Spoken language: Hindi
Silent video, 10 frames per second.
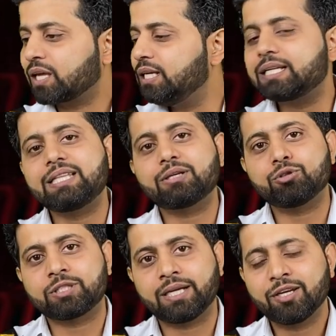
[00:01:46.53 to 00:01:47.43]
लिखती
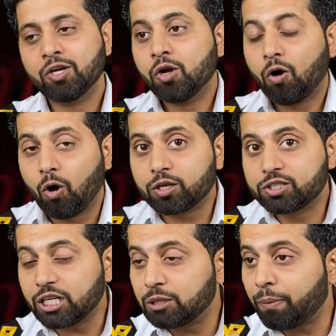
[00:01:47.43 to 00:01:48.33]
कुछ हैं और
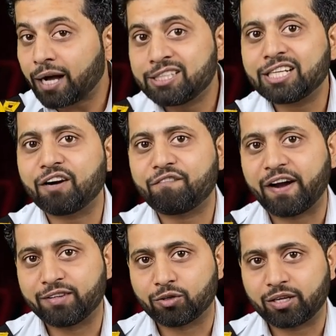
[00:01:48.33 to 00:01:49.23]
जल्दबाजी का
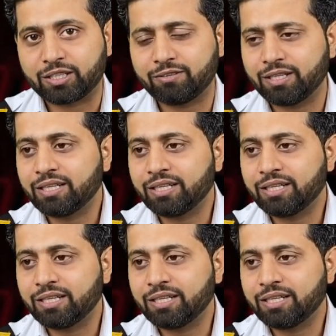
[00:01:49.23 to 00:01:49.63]
फायदा उठाते हुए